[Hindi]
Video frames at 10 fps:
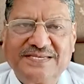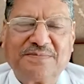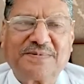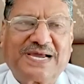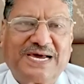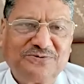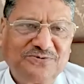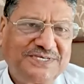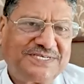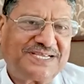जब
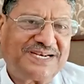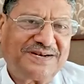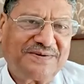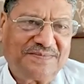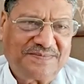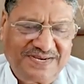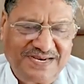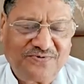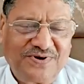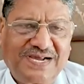कालू जी से
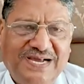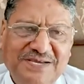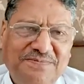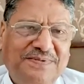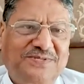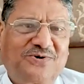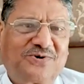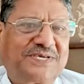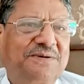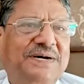इन्होंने कई
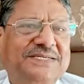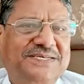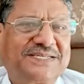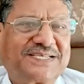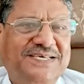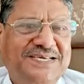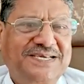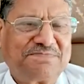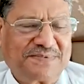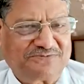दौरों की बातचीत की
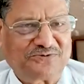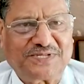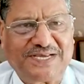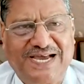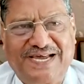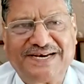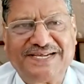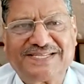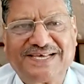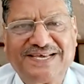मगर वो तैयार
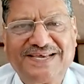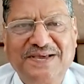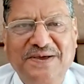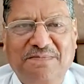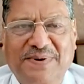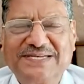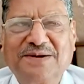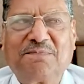नहीं थे मगर